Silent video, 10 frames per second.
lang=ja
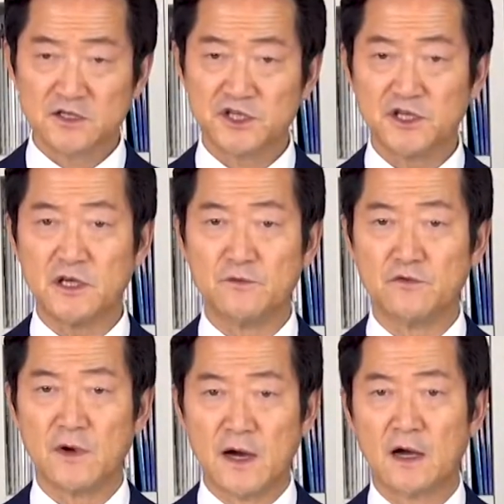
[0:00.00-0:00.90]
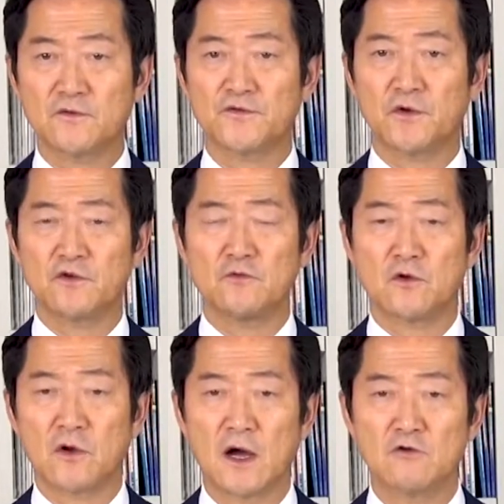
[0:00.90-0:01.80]
チームワークというも
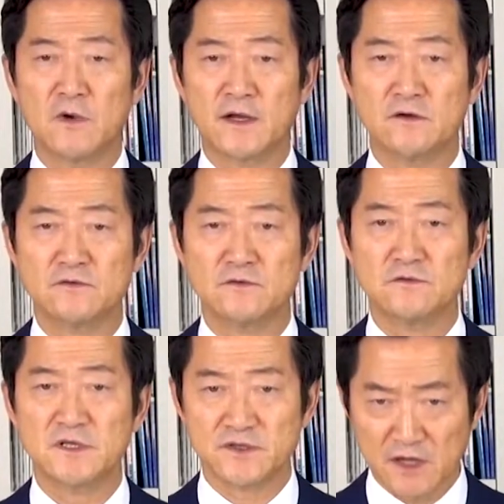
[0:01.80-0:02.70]
のが生まれるんです